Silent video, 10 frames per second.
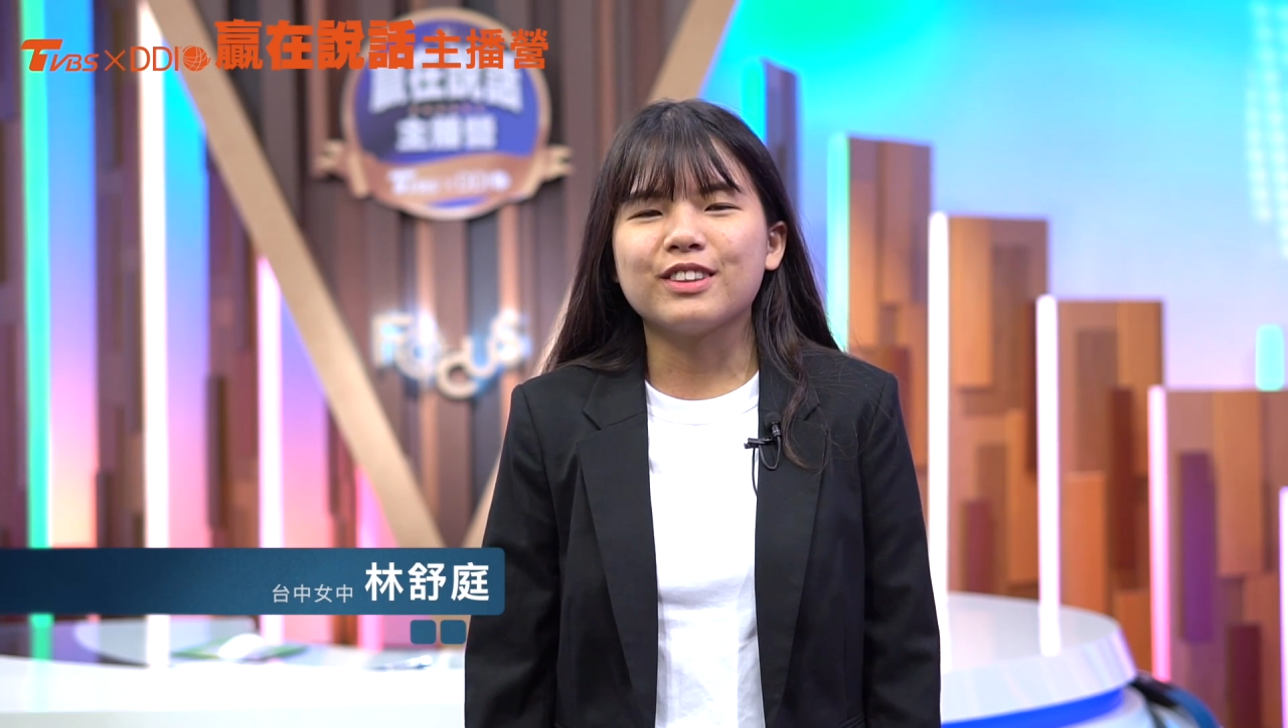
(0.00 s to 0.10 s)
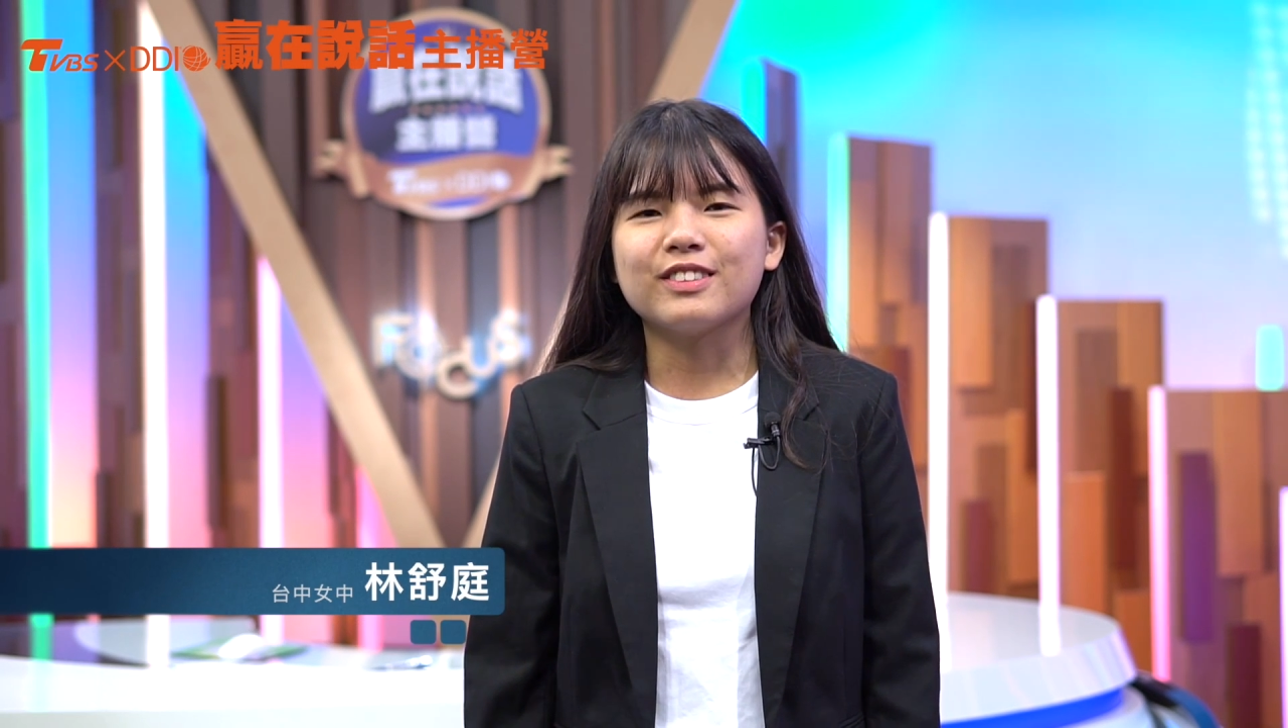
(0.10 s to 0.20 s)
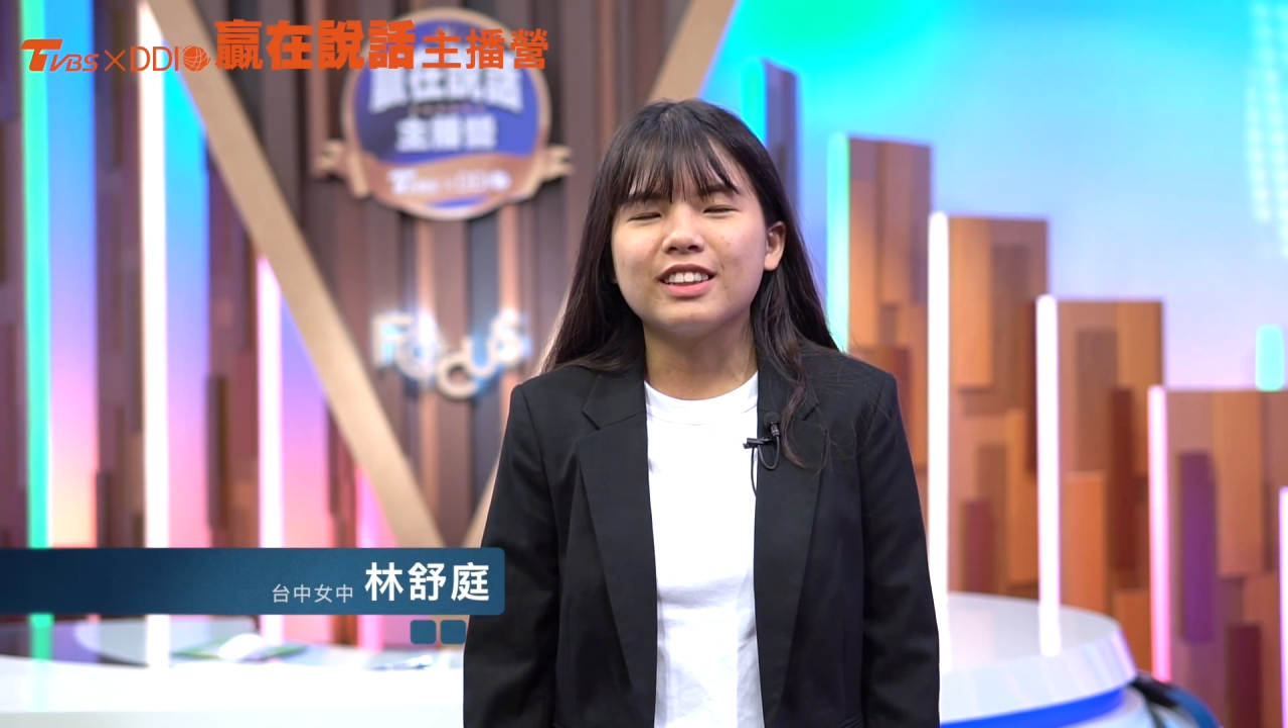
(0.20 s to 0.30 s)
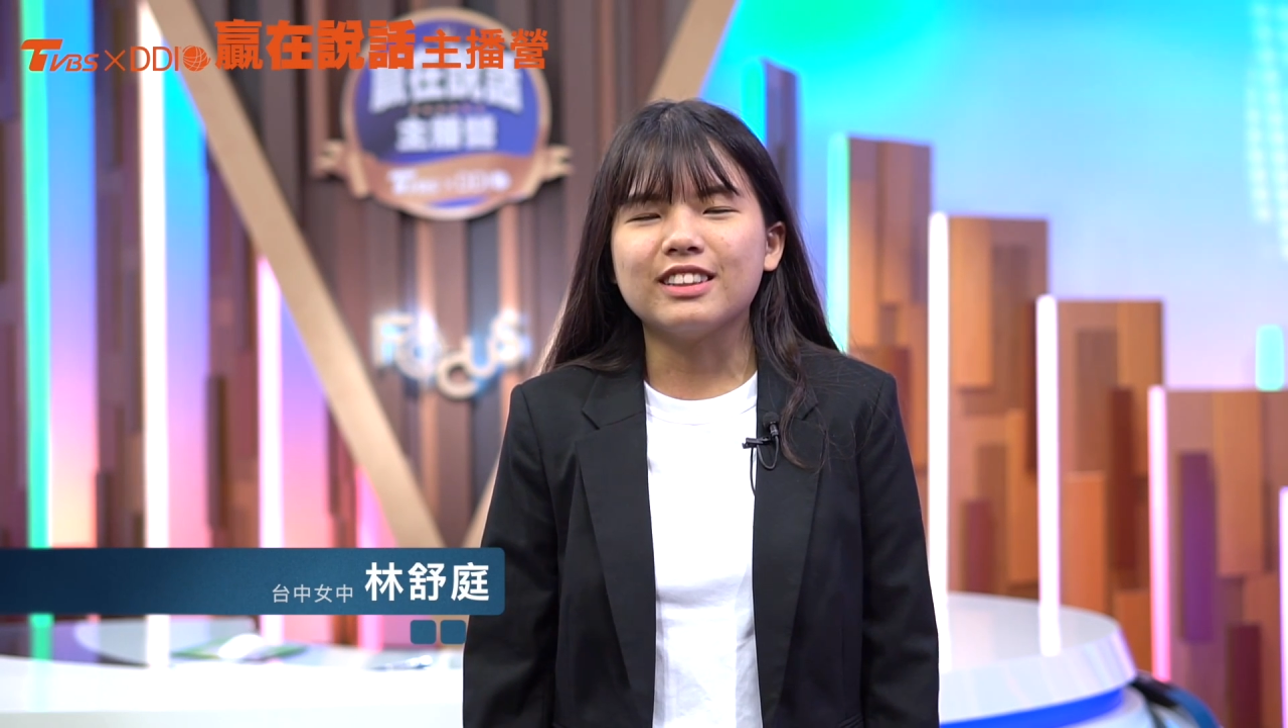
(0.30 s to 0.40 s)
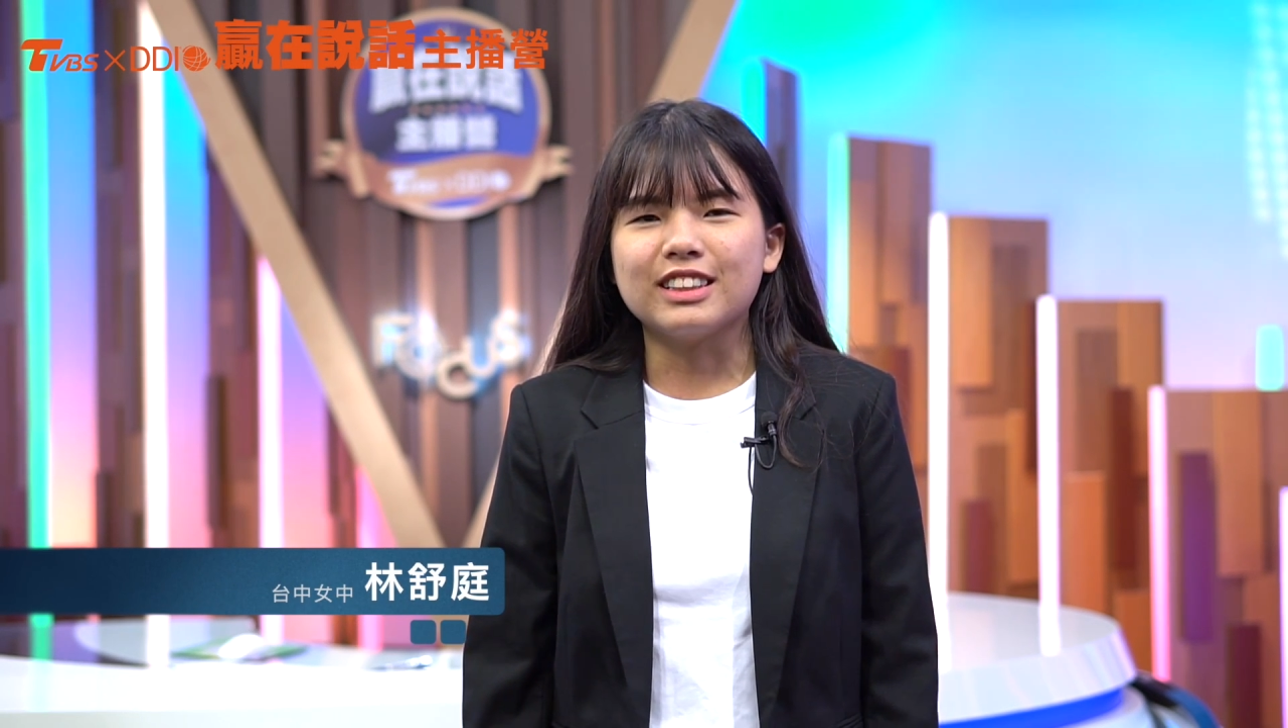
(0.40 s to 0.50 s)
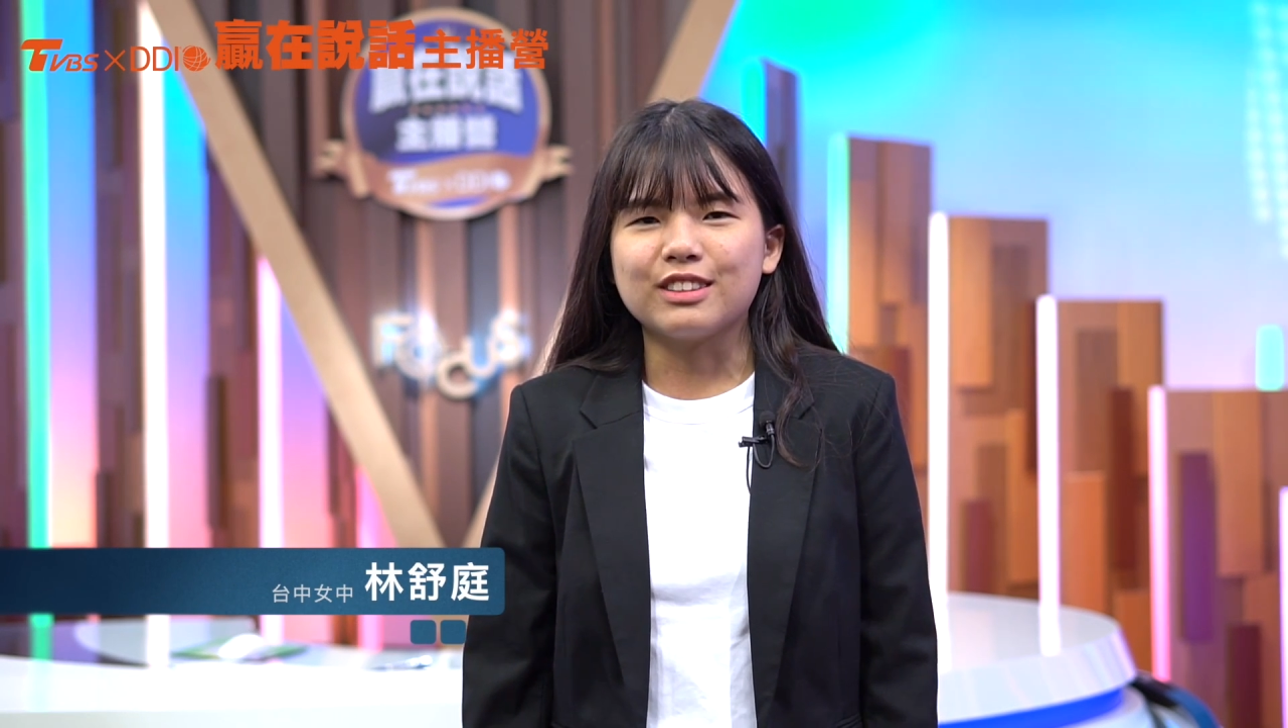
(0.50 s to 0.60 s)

中的